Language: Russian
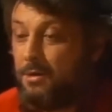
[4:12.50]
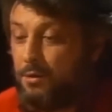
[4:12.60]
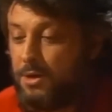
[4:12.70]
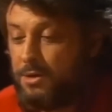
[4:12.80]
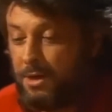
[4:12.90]

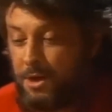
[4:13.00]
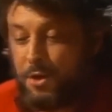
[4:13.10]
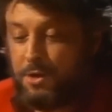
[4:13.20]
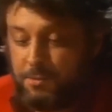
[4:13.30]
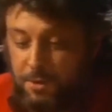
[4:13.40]
Ну, знаете, когда
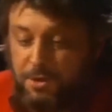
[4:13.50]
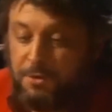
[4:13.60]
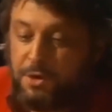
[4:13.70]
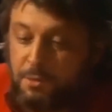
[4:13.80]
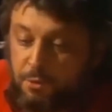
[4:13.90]
человек
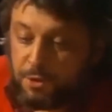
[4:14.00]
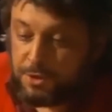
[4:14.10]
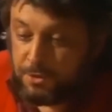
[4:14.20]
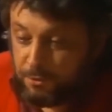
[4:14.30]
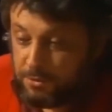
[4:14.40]
испытывает
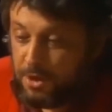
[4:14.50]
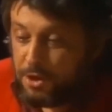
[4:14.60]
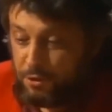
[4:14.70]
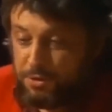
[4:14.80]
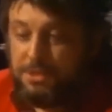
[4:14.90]
эмоции, он
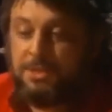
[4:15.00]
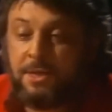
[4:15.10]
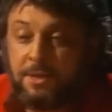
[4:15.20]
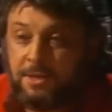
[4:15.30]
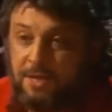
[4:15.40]
что-то
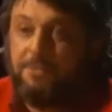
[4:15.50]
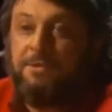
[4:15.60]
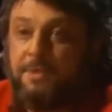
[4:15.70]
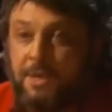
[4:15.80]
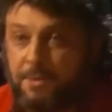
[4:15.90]
делает. Я uh-huh. в
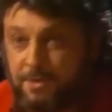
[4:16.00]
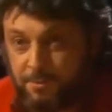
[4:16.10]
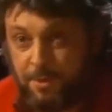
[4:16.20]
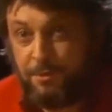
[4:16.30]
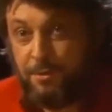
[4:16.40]
это время
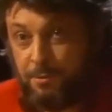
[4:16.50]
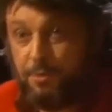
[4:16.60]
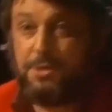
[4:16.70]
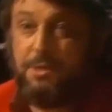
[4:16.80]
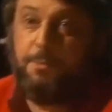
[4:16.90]
испытываю
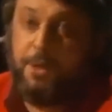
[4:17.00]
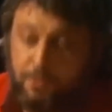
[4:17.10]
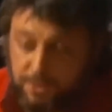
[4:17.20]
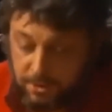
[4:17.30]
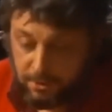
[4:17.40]
эмоции и
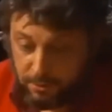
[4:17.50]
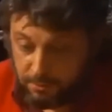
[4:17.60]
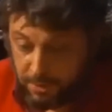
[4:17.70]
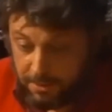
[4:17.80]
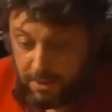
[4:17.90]
пою «Синий
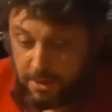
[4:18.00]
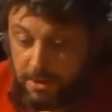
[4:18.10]
туман».